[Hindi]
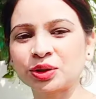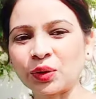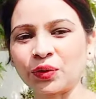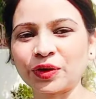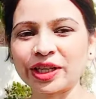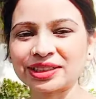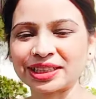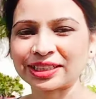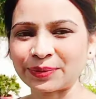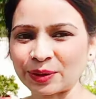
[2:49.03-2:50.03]
सो so फ्रेंड्स
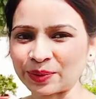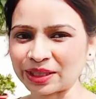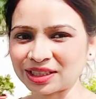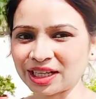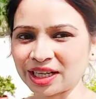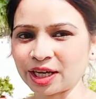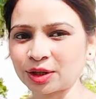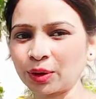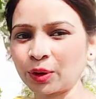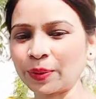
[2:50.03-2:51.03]
इस समय बज रहे
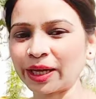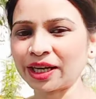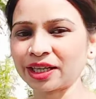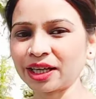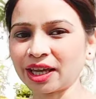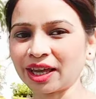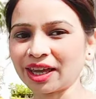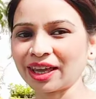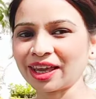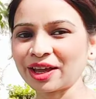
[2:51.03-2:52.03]
हैं दोपहर के
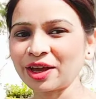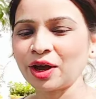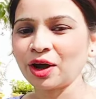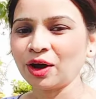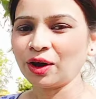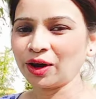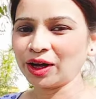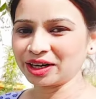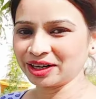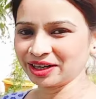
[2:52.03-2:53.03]
एक
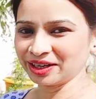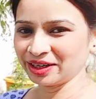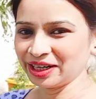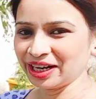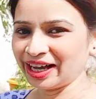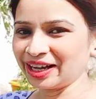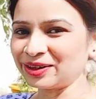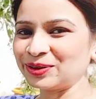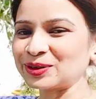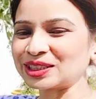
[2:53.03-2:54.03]
और
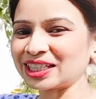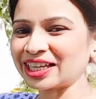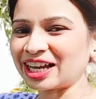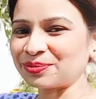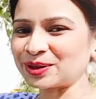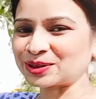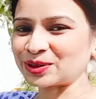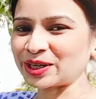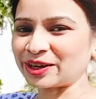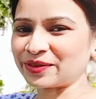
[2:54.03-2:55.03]
लूसी यहाँ पर
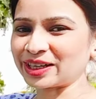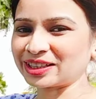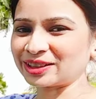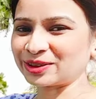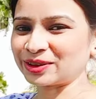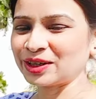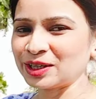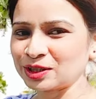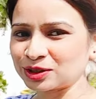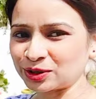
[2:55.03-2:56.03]
सोया हुआ था तो
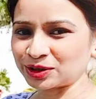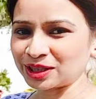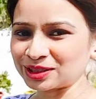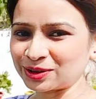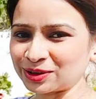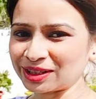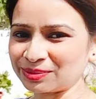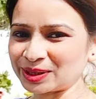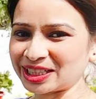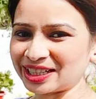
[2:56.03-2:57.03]
सोते सोते
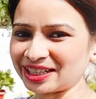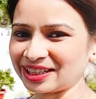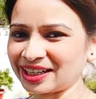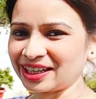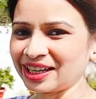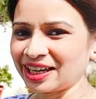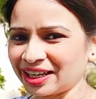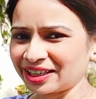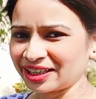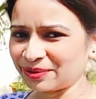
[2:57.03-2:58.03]
बेचारे ने
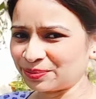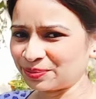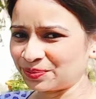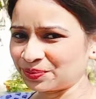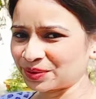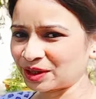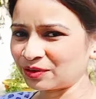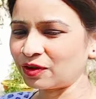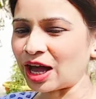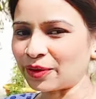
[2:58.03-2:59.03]
ये
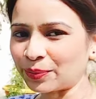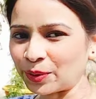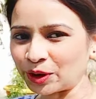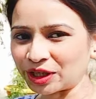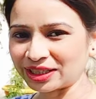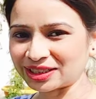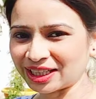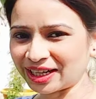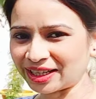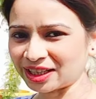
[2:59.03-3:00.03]
फ्लावर पॉट नीचे
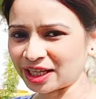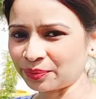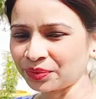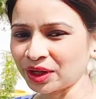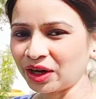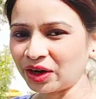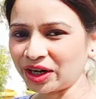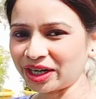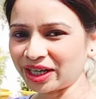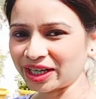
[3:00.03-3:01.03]
गिरा दिया और
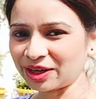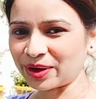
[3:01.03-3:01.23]
डर के